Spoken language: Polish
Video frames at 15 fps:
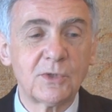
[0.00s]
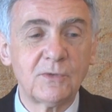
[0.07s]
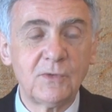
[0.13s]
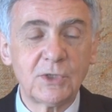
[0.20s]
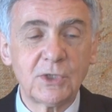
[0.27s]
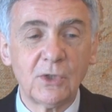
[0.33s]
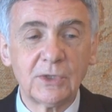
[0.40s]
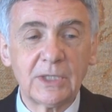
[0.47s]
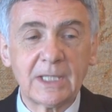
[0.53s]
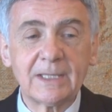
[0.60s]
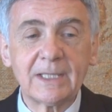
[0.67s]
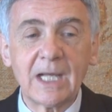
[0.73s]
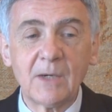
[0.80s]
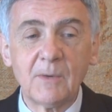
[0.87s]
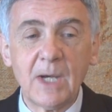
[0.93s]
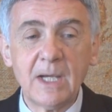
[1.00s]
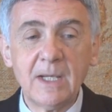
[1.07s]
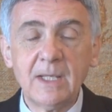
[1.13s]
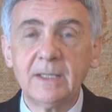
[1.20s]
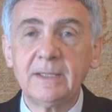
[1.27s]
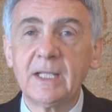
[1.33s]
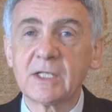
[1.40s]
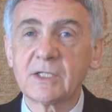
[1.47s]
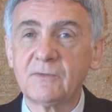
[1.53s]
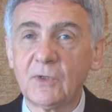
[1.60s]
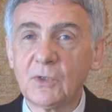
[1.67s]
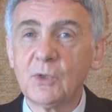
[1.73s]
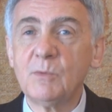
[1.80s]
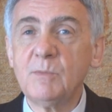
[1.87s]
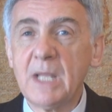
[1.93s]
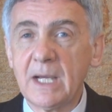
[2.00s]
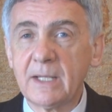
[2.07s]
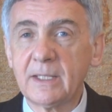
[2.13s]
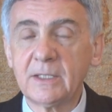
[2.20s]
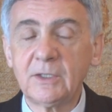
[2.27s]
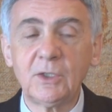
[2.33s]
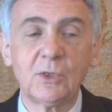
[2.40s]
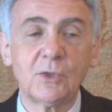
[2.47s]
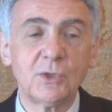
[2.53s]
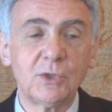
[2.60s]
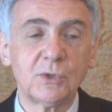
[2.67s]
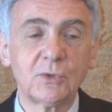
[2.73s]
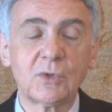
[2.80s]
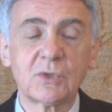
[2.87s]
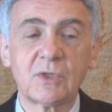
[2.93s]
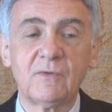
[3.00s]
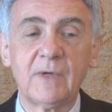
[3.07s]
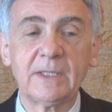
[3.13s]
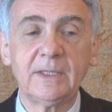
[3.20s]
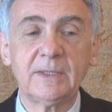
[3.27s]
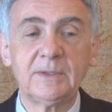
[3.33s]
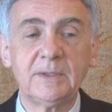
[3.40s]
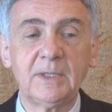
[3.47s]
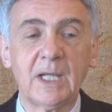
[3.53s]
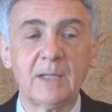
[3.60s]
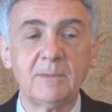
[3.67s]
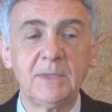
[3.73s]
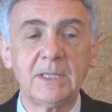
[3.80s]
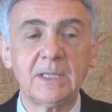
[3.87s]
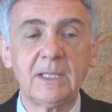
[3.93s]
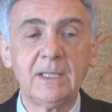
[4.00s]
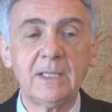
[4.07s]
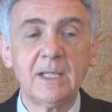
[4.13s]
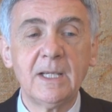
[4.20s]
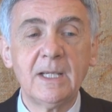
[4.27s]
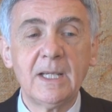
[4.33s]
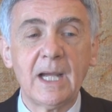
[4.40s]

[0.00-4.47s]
Oczywiście ona grała na swoją miarę, gdy chodzi o dozowanie dynamiki,